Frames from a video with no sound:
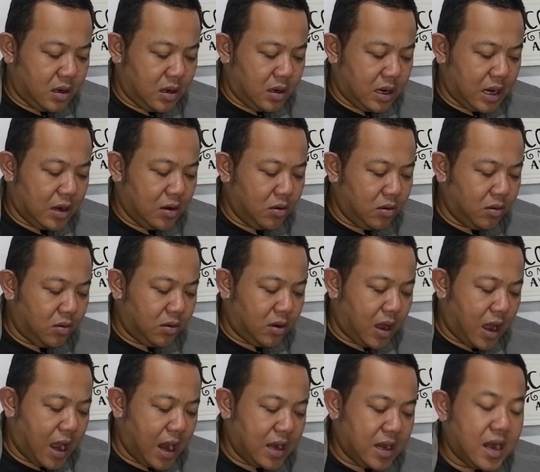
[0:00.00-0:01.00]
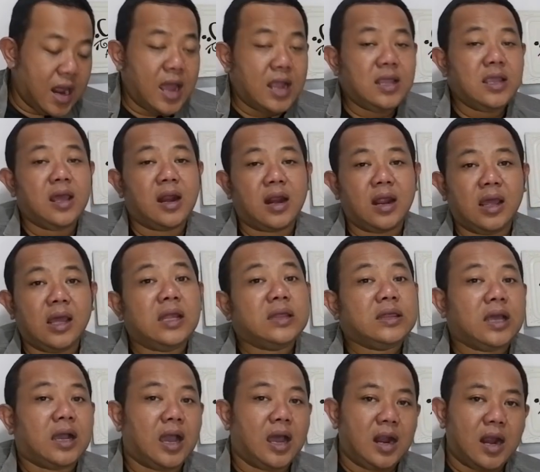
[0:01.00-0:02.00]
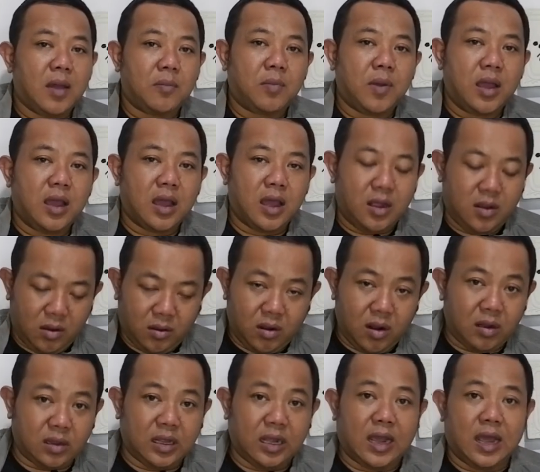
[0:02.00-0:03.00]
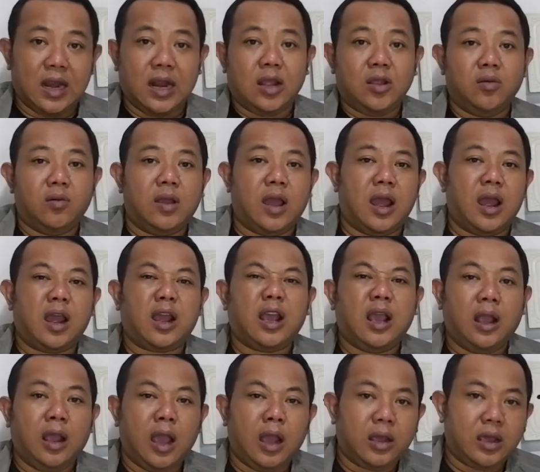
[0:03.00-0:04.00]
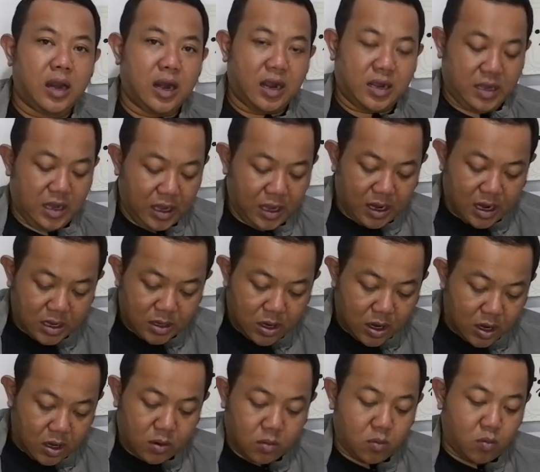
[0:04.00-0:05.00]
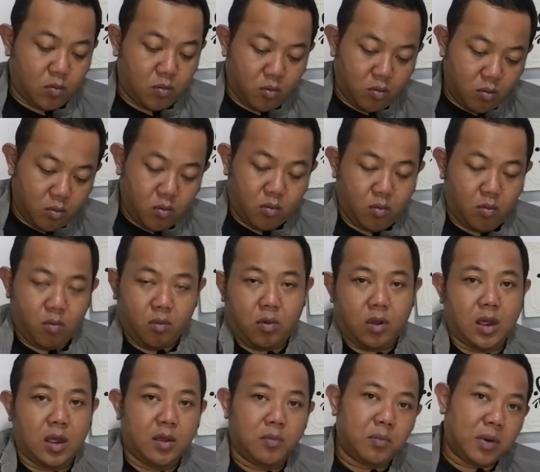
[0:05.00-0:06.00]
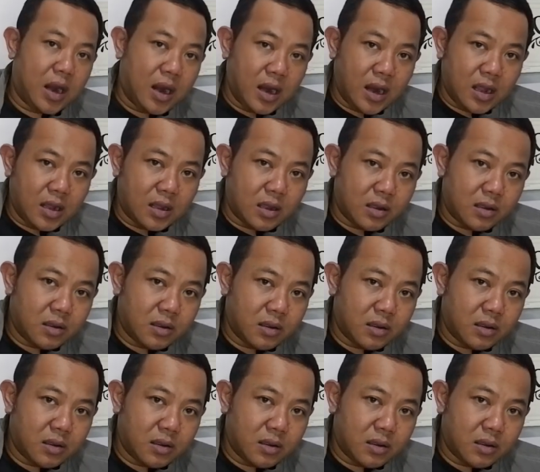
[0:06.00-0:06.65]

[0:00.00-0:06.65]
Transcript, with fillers: Lalu ada nyeri tekan apa enggak? Tekannya juga kira-kira jangan wah pelan aja.